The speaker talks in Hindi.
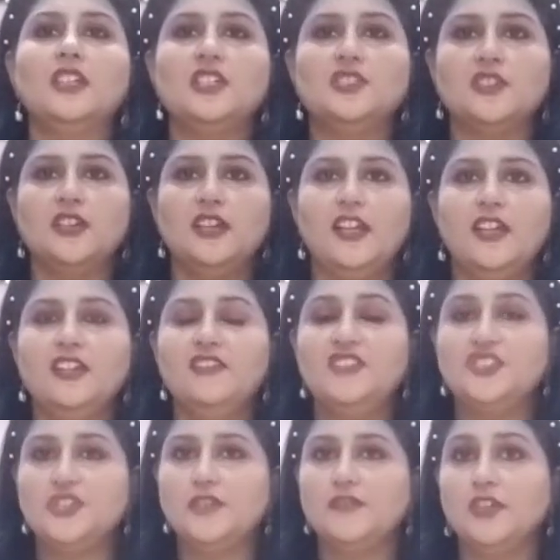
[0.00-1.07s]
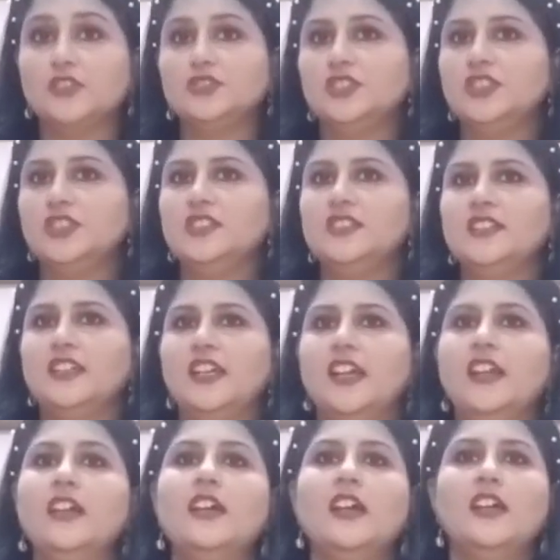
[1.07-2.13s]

टीचर ने रिवीजन वर्कशीट्स दी हैं